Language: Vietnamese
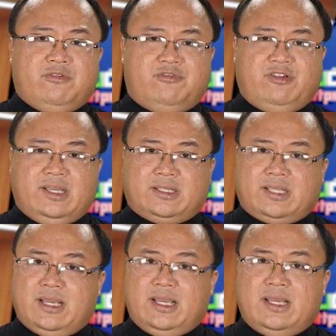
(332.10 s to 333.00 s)
Vì
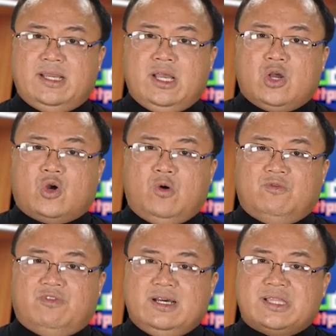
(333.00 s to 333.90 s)
thế,
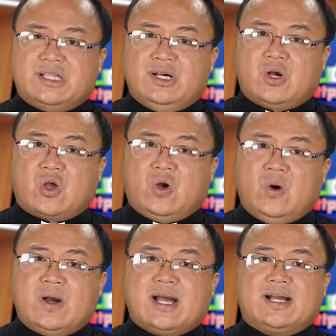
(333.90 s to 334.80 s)
cùng với sự
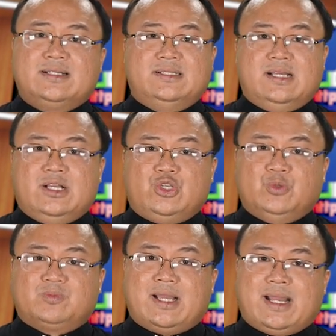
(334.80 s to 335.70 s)
cố gắng,
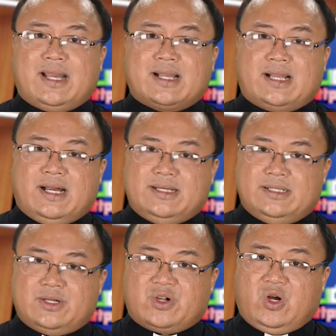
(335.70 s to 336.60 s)
chúng ta
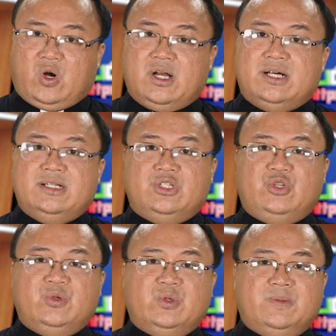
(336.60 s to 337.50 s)
cần có ơn
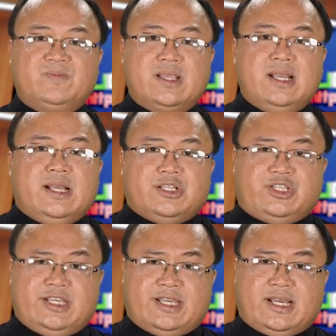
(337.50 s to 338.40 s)
Chúa.
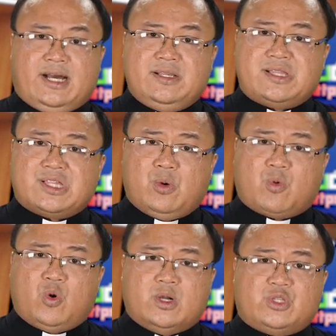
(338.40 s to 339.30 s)
Chỉ ân sủng
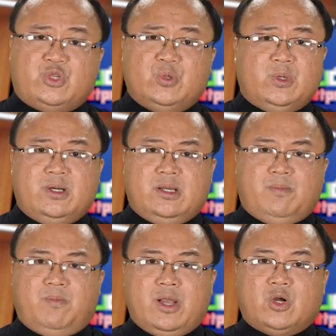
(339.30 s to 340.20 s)
của Chúa
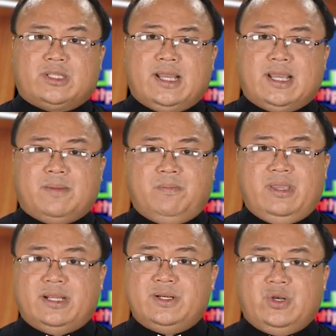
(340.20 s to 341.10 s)
mới có thể
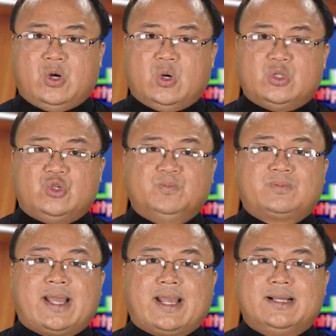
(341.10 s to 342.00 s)
biến đổi chúng
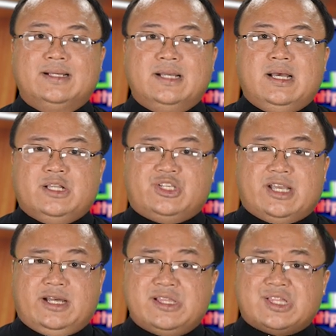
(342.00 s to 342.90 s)
ta. Chỉ
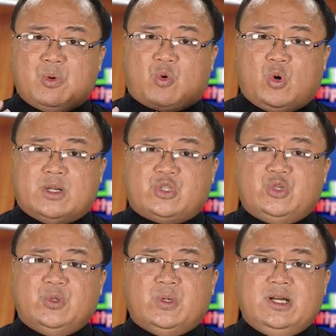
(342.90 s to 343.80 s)
ân sủng của
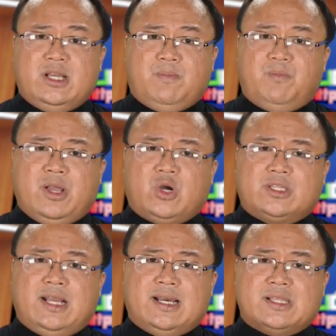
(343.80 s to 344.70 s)
Chúa mới có
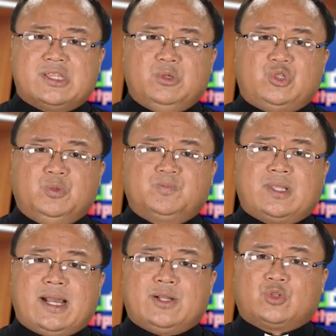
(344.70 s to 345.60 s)
thể giúp chúng
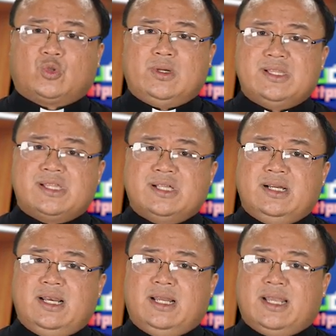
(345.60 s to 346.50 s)
ta tuân
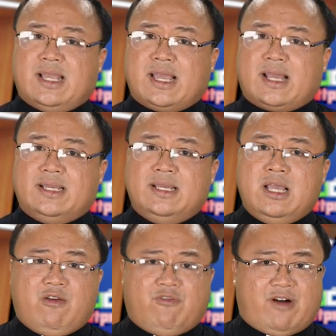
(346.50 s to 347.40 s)
giữ lời Ngài
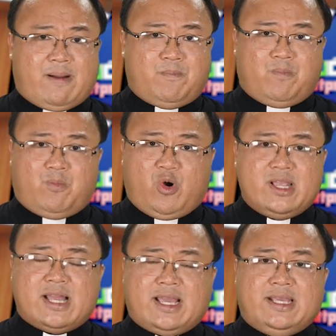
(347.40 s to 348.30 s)
và mỗi
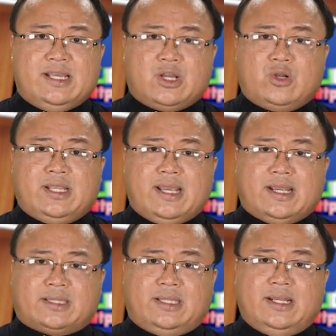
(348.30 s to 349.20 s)
ngày có
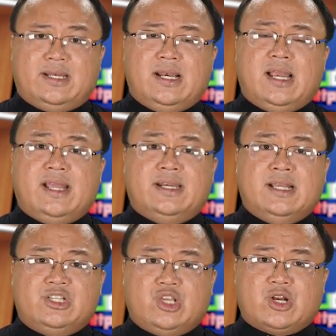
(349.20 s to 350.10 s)
thể tiến lên
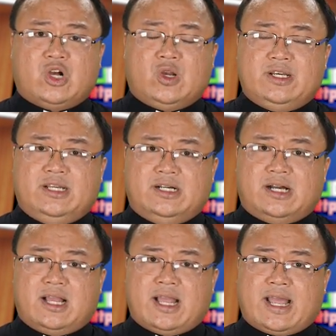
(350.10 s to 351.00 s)
trên con
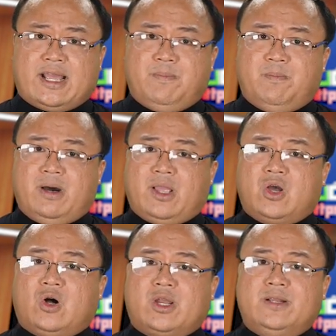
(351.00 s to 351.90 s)
đường Ngài mời
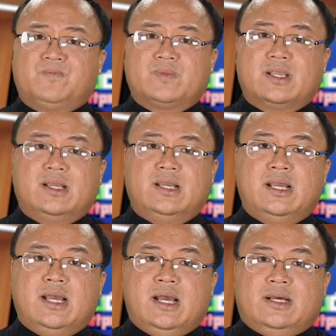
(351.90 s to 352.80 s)
gọi.
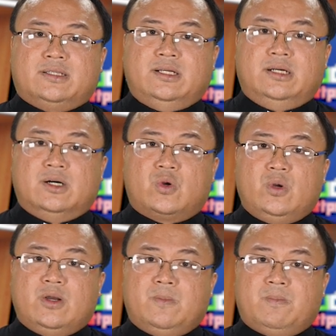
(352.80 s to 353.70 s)
Thưa
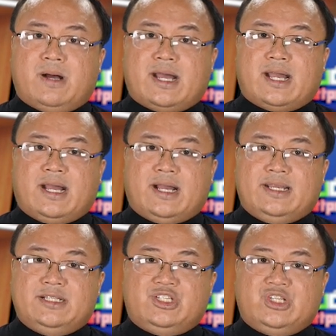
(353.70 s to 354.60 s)
quý ông bà,
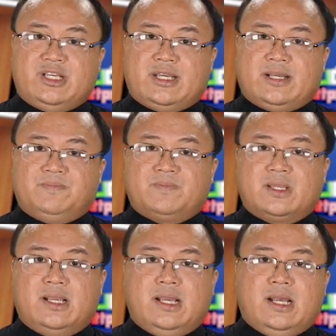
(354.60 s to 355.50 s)
anh chị em,
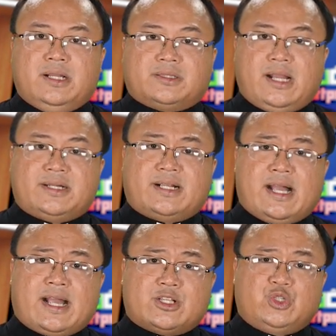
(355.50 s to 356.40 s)
tất
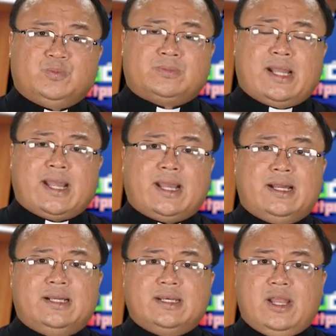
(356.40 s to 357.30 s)
cả chúng
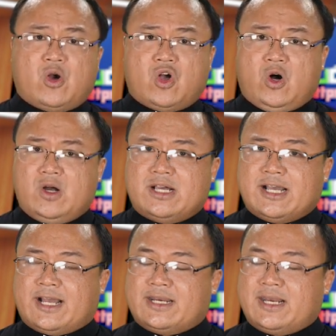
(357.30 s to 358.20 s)
ta đều có
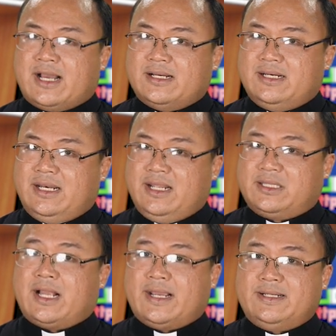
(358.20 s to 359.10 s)
khả năng nên
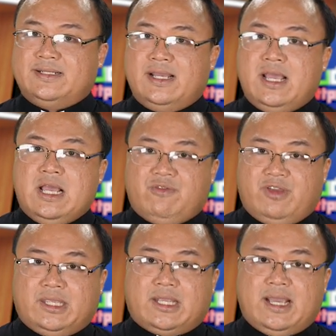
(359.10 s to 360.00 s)
thánh.
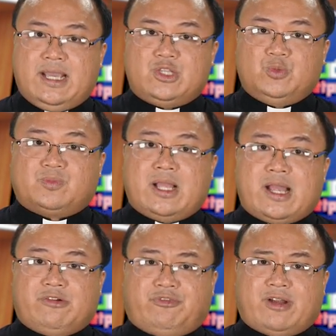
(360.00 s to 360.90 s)
Vì thế chúng
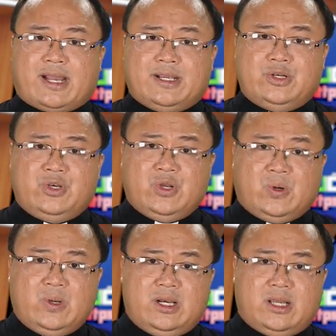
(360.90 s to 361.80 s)
ta phải
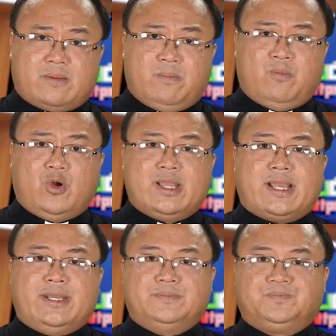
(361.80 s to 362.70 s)
nỗ lực mỗi
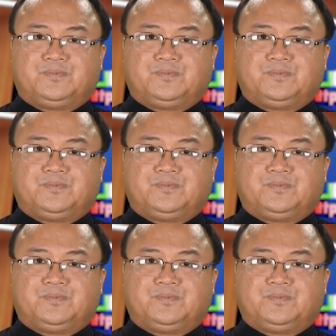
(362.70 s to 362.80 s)
ngày.